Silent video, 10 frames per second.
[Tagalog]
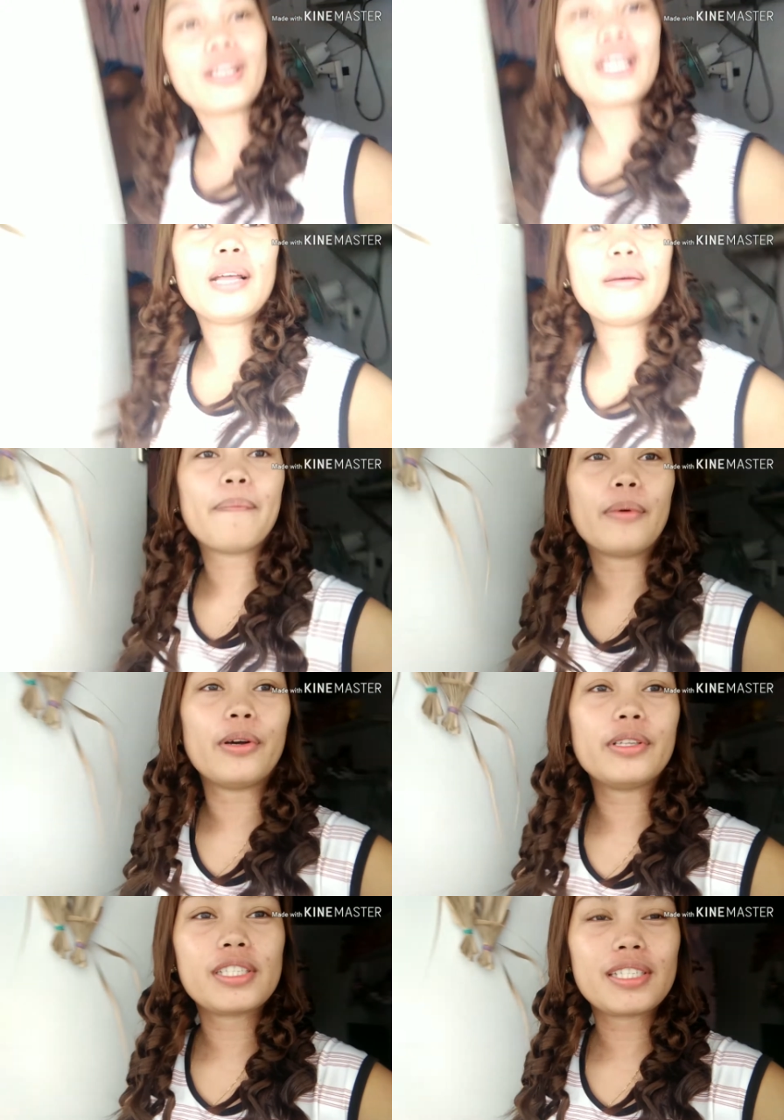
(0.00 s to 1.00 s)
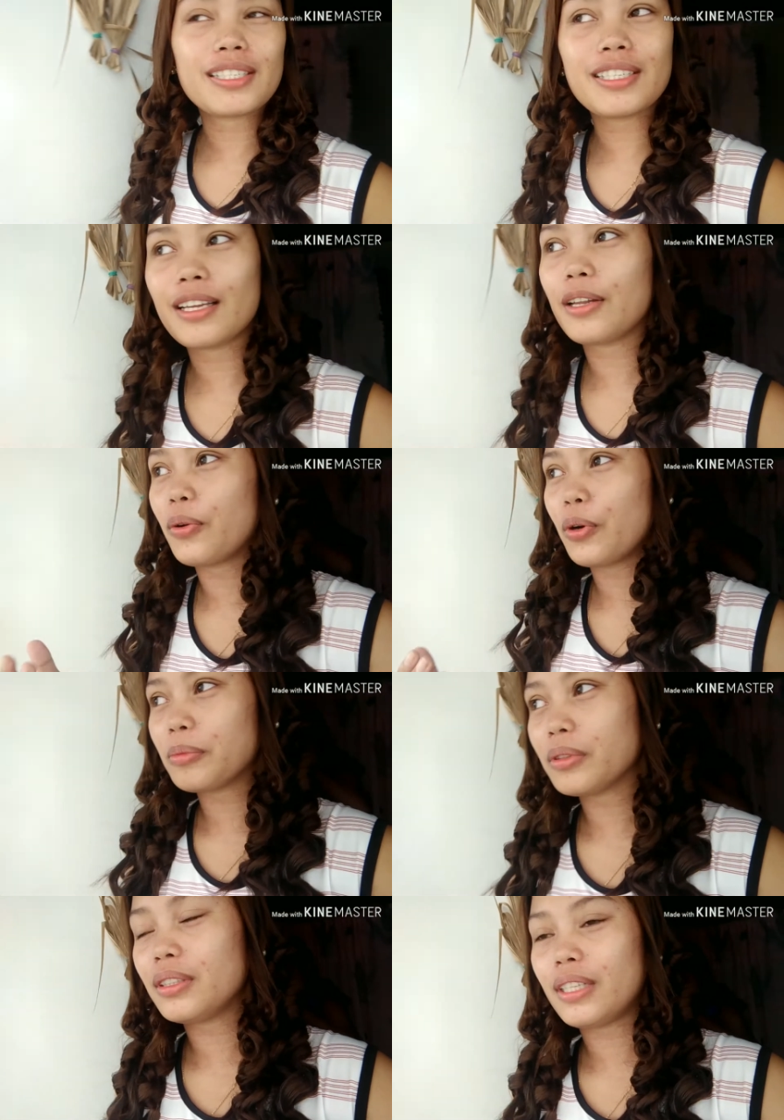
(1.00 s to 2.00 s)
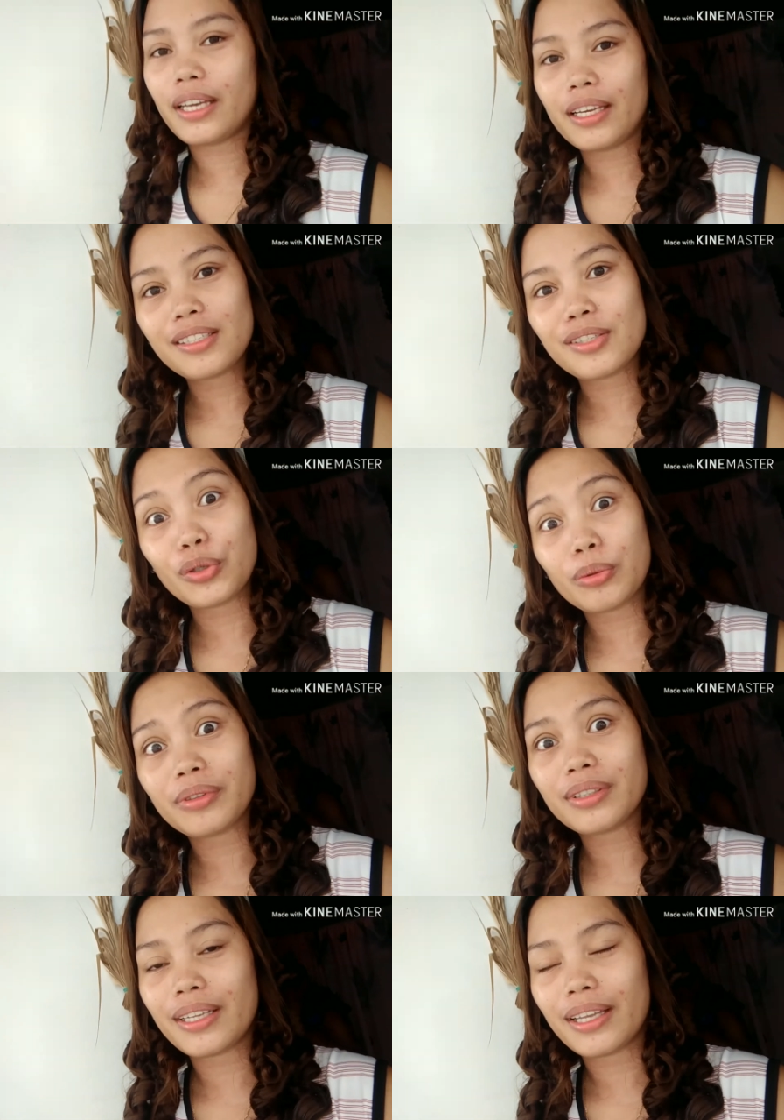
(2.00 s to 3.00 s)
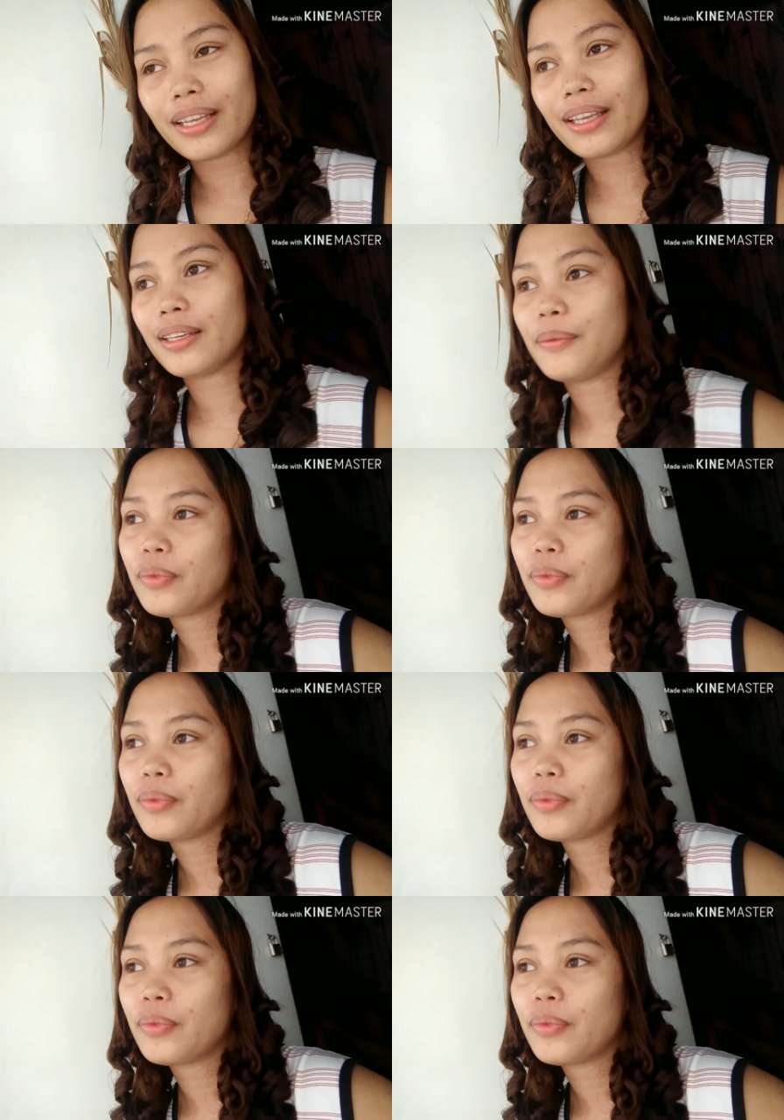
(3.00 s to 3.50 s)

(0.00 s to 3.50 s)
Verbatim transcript: wala lang po. It's just a normal day. It's a normal day.